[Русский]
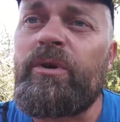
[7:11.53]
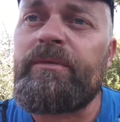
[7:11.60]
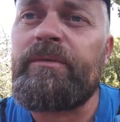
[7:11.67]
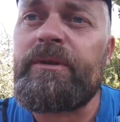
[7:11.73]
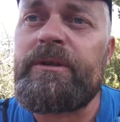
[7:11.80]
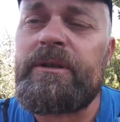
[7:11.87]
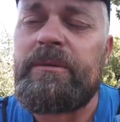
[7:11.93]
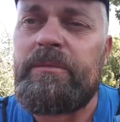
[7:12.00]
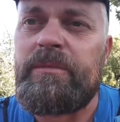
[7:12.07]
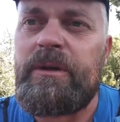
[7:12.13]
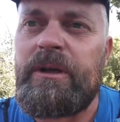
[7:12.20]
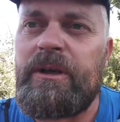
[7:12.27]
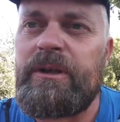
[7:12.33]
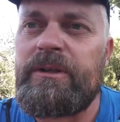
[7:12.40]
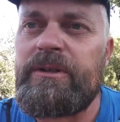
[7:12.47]
уровень там
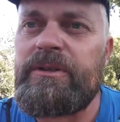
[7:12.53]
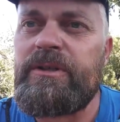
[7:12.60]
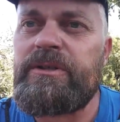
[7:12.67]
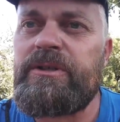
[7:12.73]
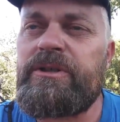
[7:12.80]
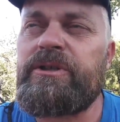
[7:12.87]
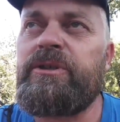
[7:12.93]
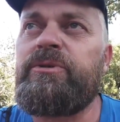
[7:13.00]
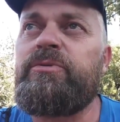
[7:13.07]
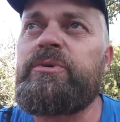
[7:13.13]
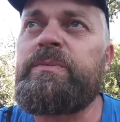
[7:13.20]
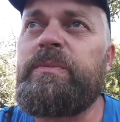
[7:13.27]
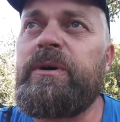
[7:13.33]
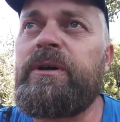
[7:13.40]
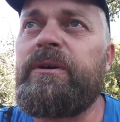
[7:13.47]
каких-то достижений,
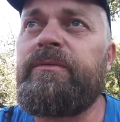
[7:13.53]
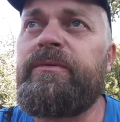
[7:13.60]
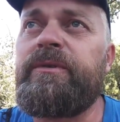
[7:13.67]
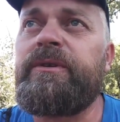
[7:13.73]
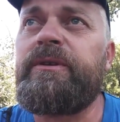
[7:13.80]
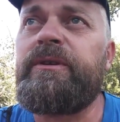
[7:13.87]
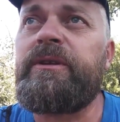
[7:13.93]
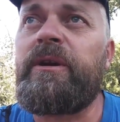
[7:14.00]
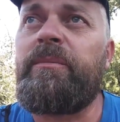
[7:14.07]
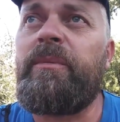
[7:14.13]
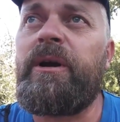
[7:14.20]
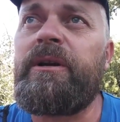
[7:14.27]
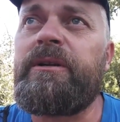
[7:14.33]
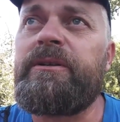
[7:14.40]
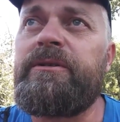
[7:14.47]
успехов и
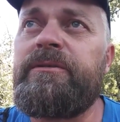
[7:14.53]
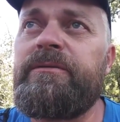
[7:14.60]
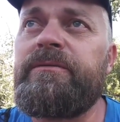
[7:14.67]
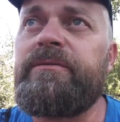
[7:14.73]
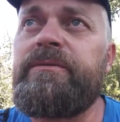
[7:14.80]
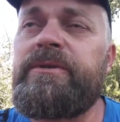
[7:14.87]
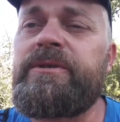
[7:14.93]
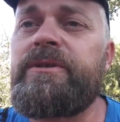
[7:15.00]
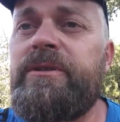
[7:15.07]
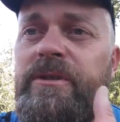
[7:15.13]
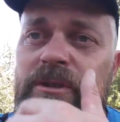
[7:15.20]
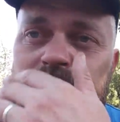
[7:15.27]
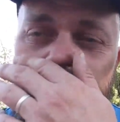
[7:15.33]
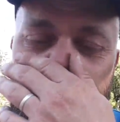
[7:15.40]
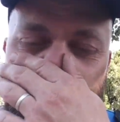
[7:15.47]
нормальной
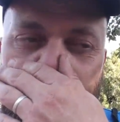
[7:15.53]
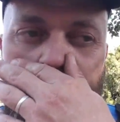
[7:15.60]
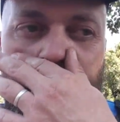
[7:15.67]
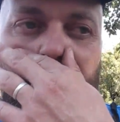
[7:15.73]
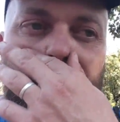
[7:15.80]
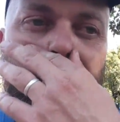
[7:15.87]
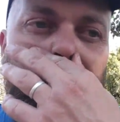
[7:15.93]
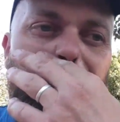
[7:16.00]
сытой жизни.